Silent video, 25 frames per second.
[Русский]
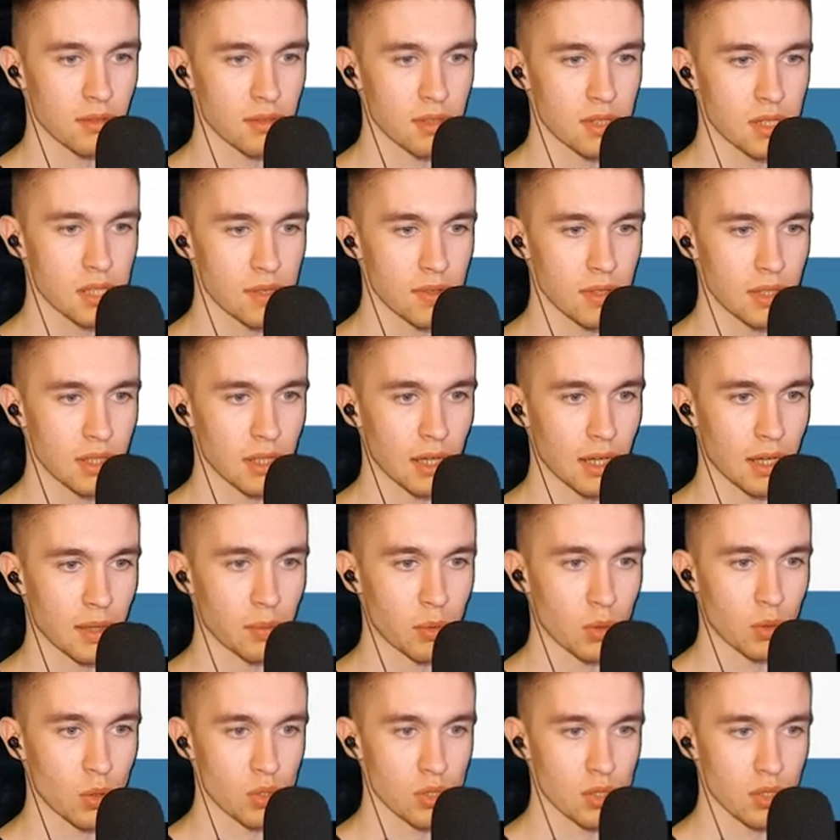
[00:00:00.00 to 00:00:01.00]
цвета
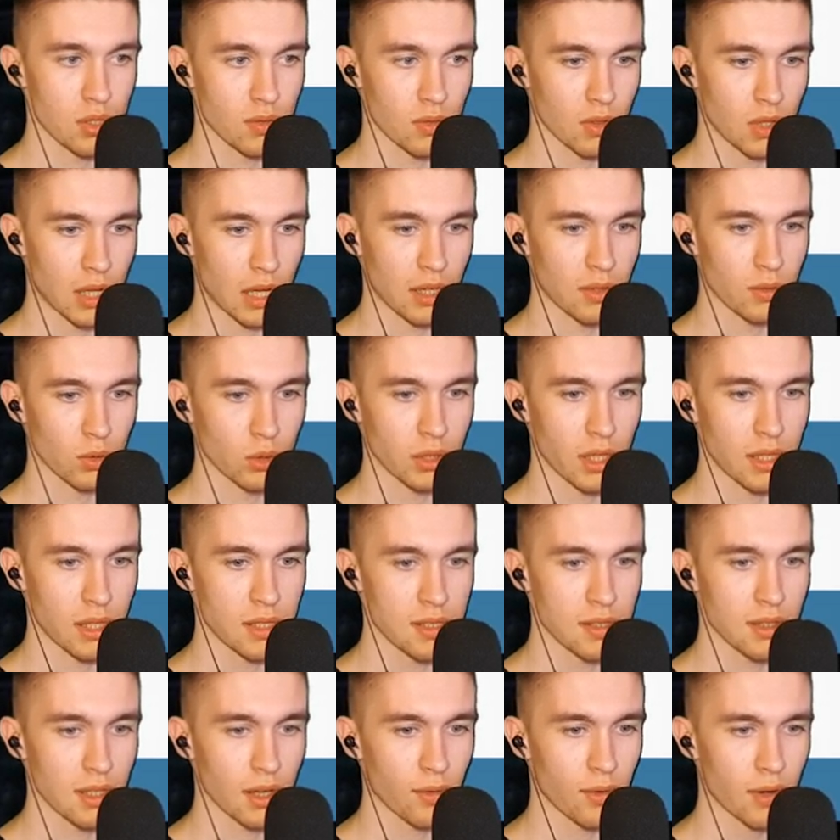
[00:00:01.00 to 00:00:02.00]
просто, как вот
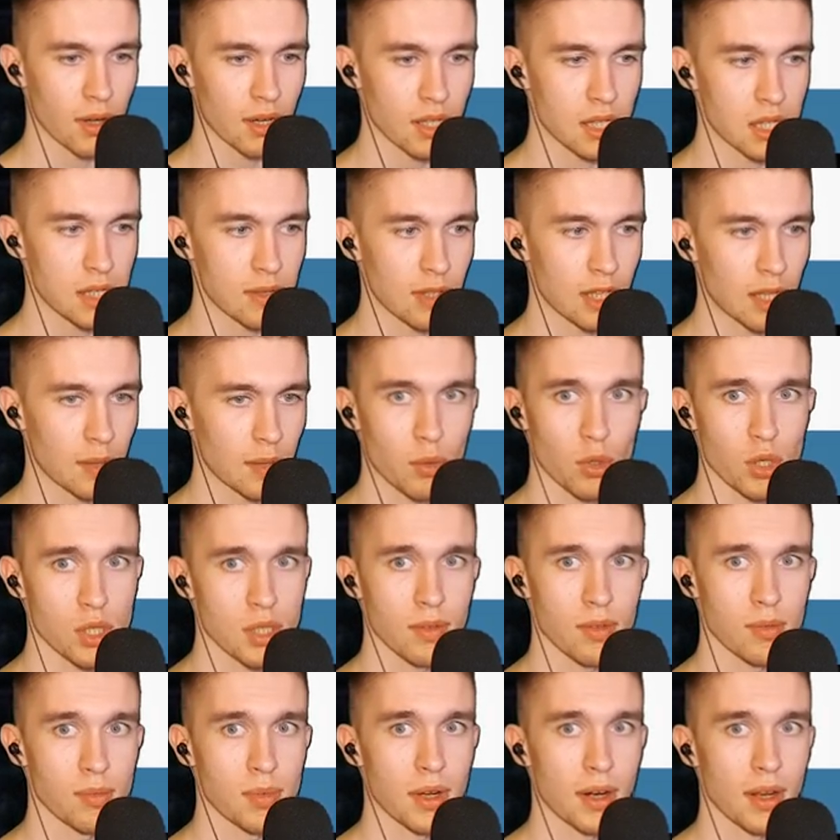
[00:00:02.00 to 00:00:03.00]
один товар и цвета просто
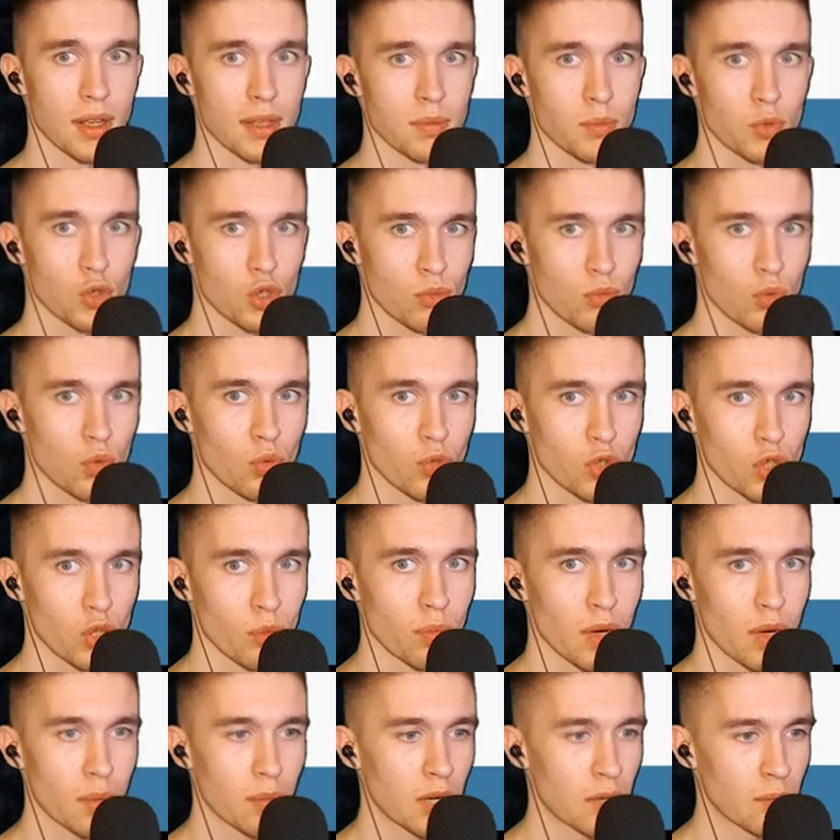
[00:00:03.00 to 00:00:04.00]
выбирать. Почему? В чем
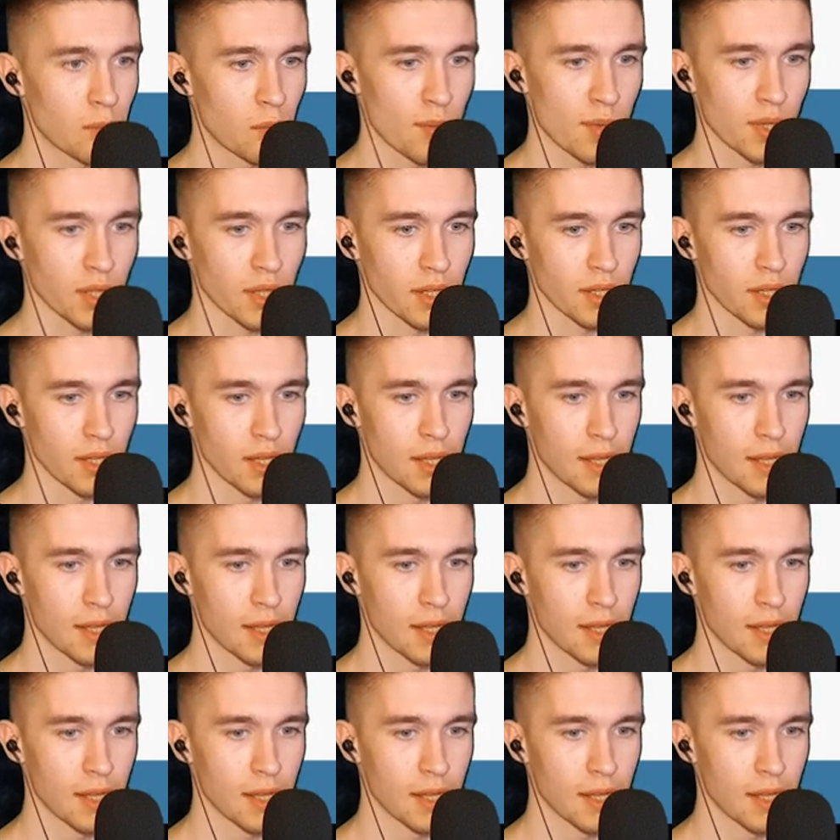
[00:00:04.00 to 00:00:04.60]
проблема была?